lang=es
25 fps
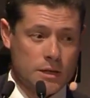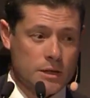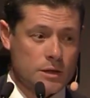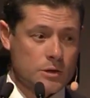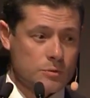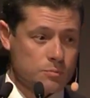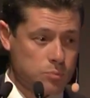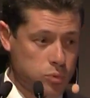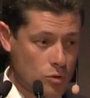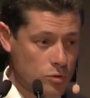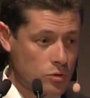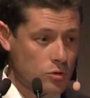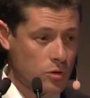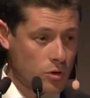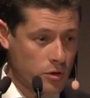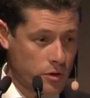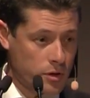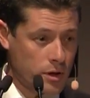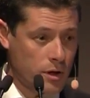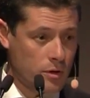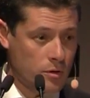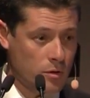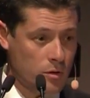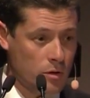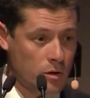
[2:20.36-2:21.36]

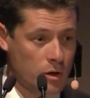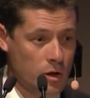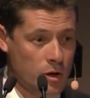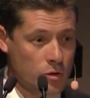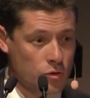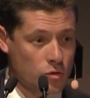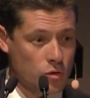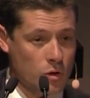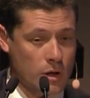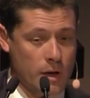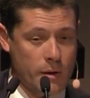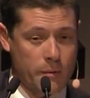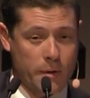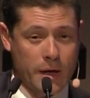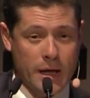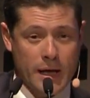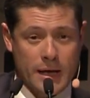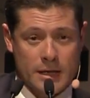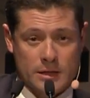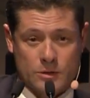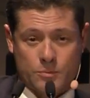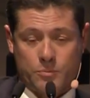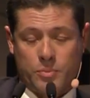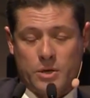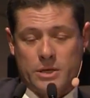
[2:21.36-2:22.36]
3.0
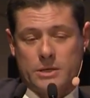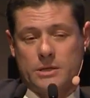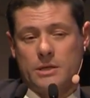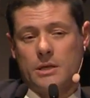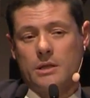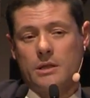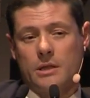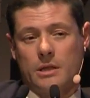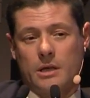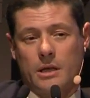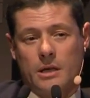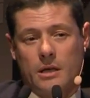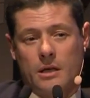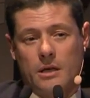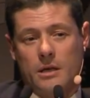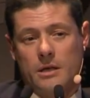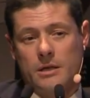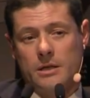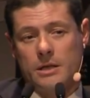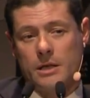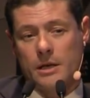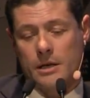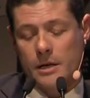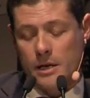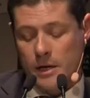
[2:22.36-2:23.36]
todavía es presente
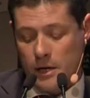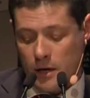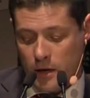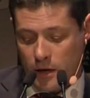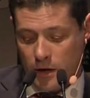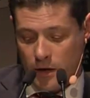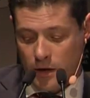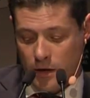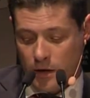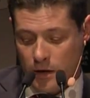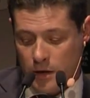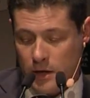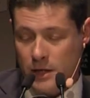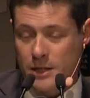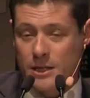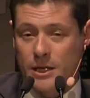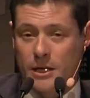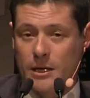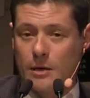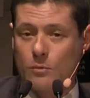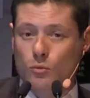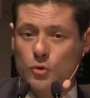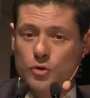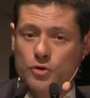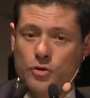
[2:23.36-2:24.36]
y
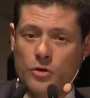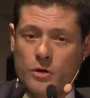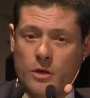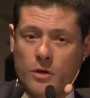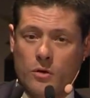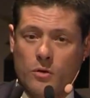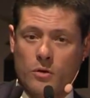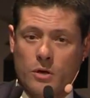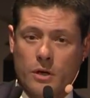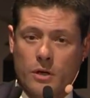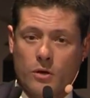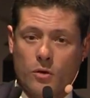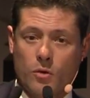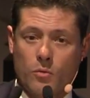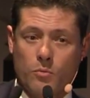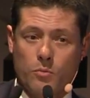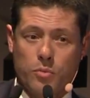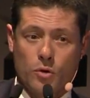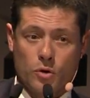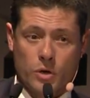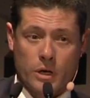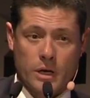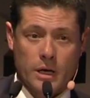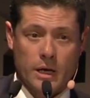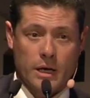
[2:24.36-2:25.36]
tiene, mucho recorrido.
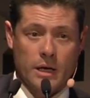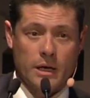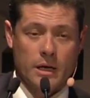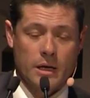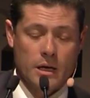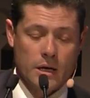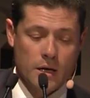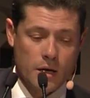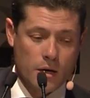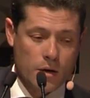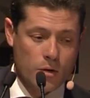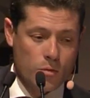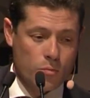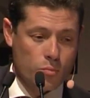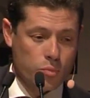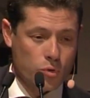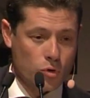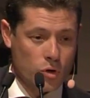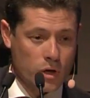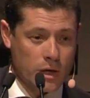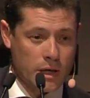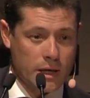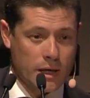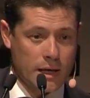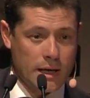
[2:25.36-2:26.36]
¿Por qué?
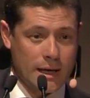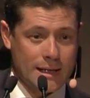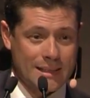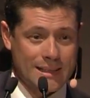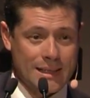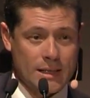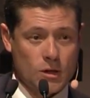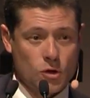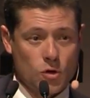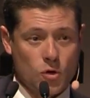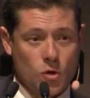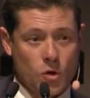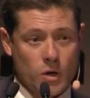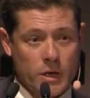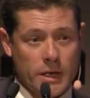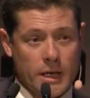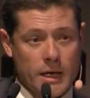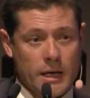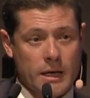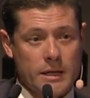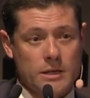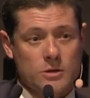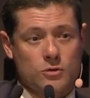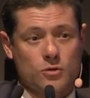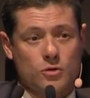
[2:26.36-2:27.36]
Porque la
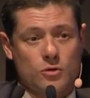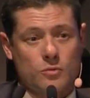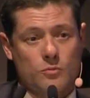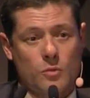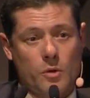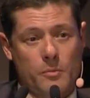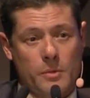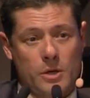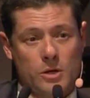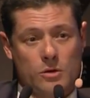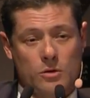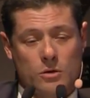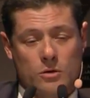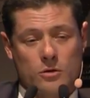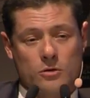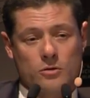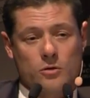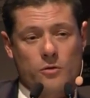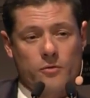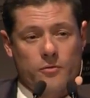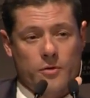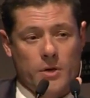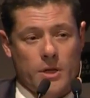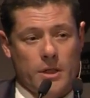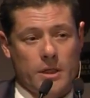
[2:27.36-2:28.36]
tecnología que en estos momentos nos
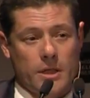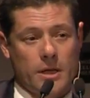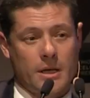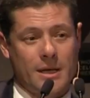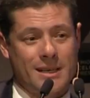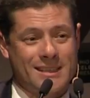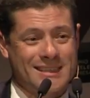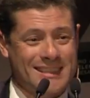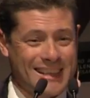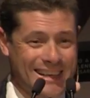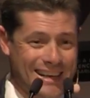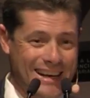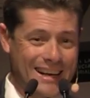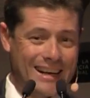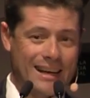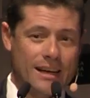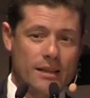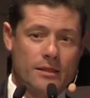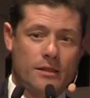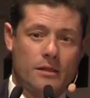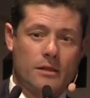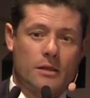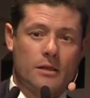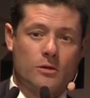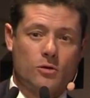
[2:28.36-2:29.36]
ofrece está al
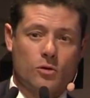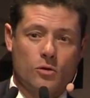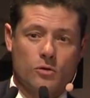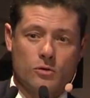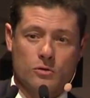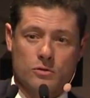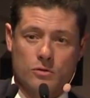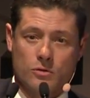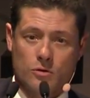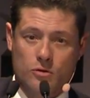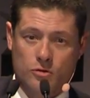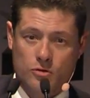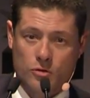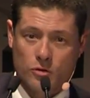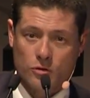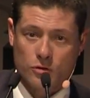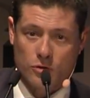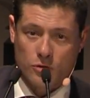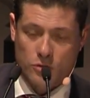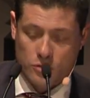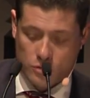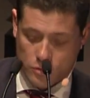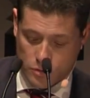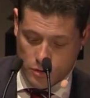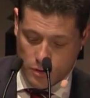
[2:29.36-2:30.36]
alcance de todos
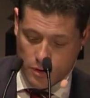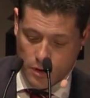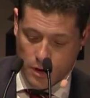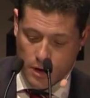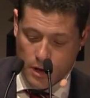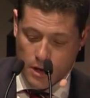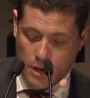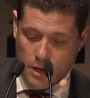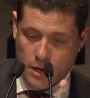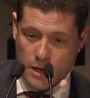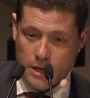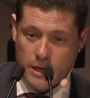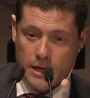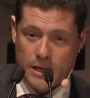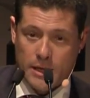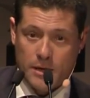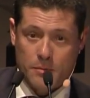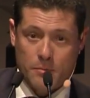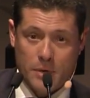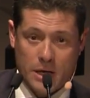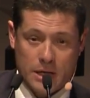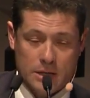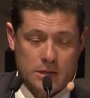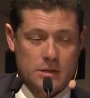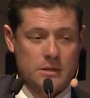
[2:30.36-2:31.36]
nosotros y
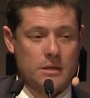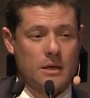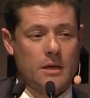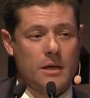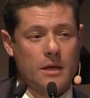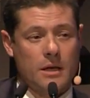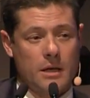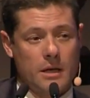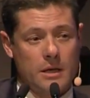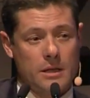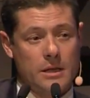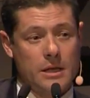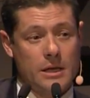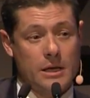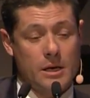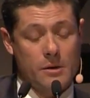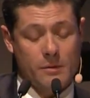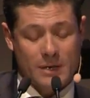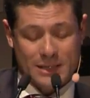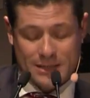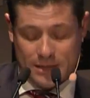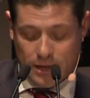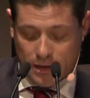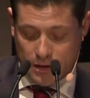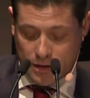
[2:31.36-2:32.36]
además eh, tiene
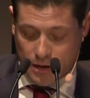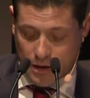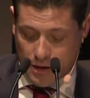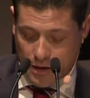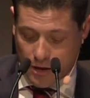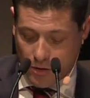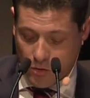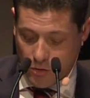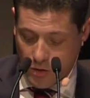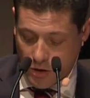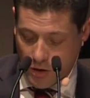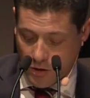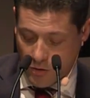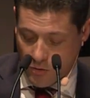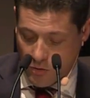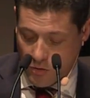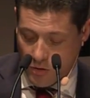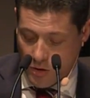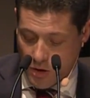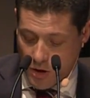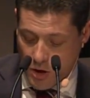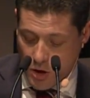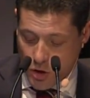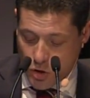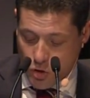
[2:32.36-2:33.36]
bastante recorrido.
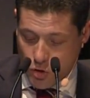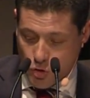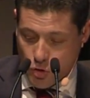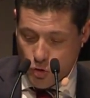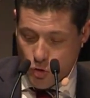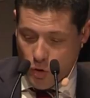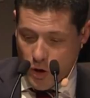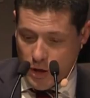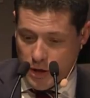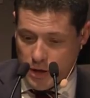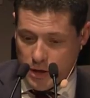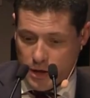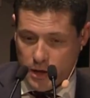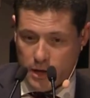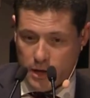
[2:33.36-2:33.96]
Yo aquí